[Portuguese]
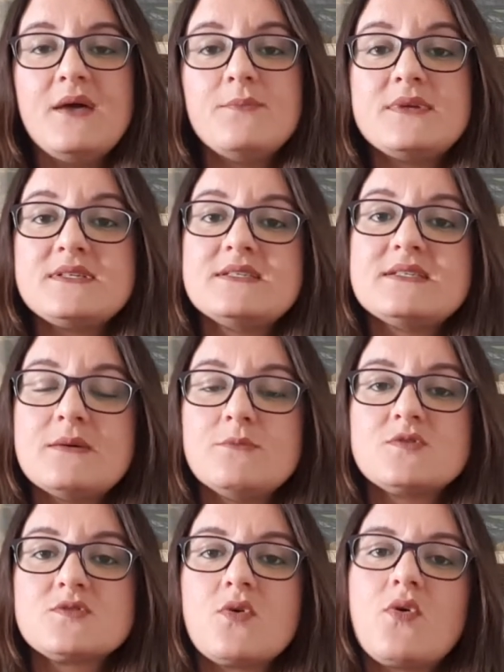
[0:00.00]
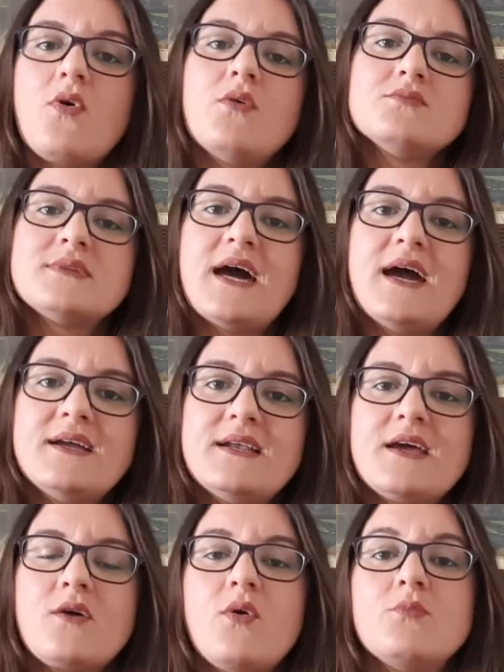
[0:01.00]
precisamos contar
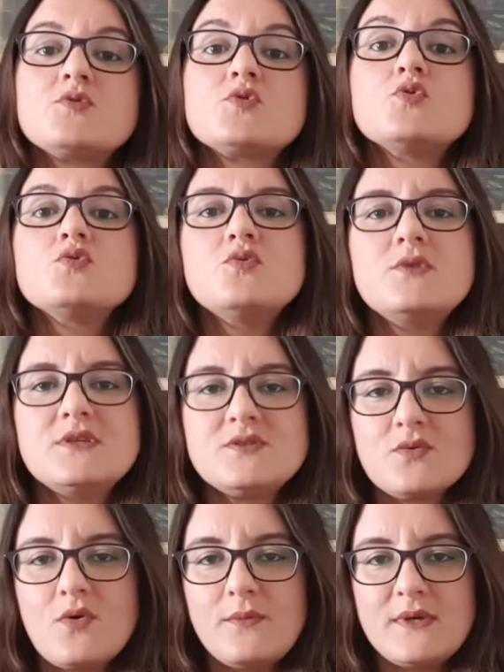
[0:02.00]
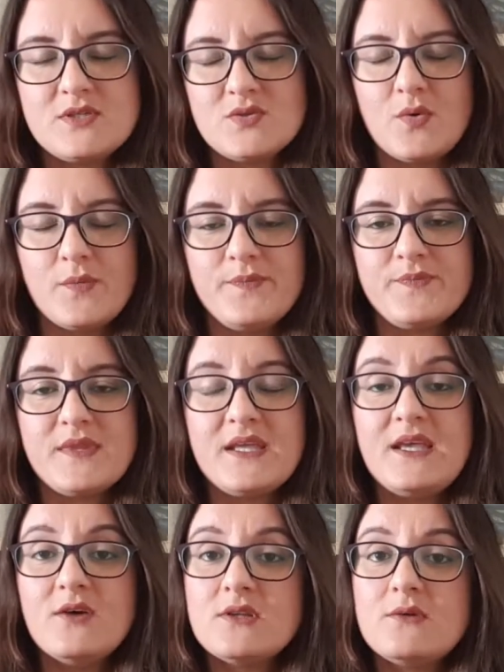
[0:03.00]
né, como tudo isso começou.
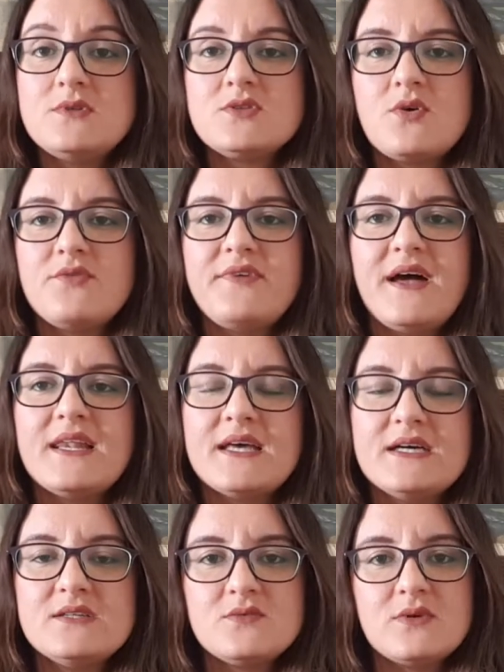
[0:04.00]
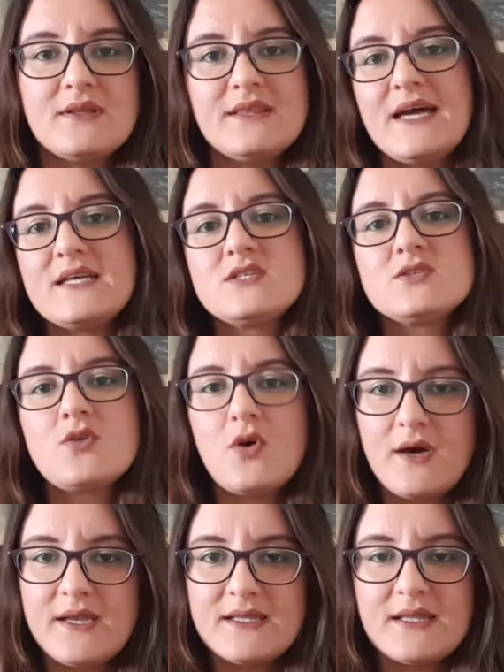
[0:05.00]
E eu não estou falando da
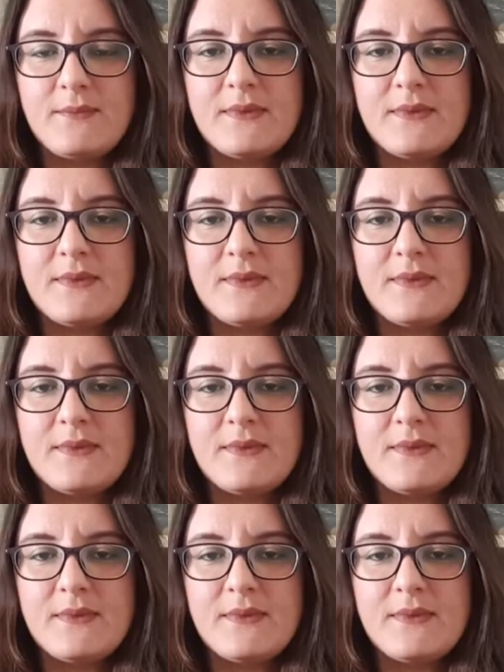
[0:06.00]
história da